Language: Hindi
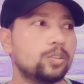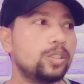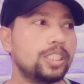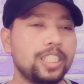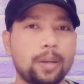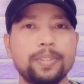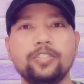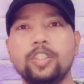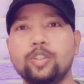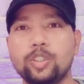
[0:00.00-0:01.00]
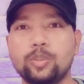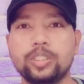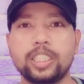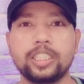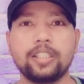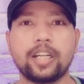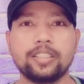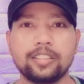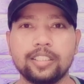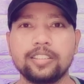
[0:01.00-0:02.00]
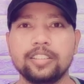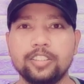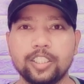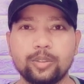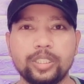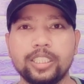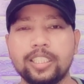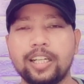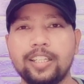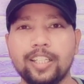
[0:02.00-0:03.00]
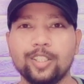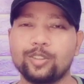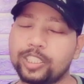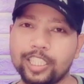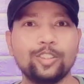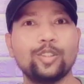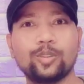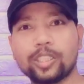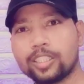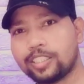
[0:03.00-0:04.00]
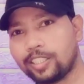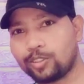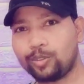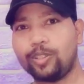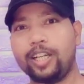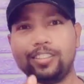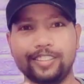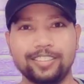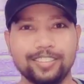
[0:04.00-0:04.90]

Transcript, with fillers: तो इसलिए आप इस वीडियो को शुरू से लेकर लास्ट तक ज़रूर देखेगा तो चलिए दोस्तों करते हैं शुरुआत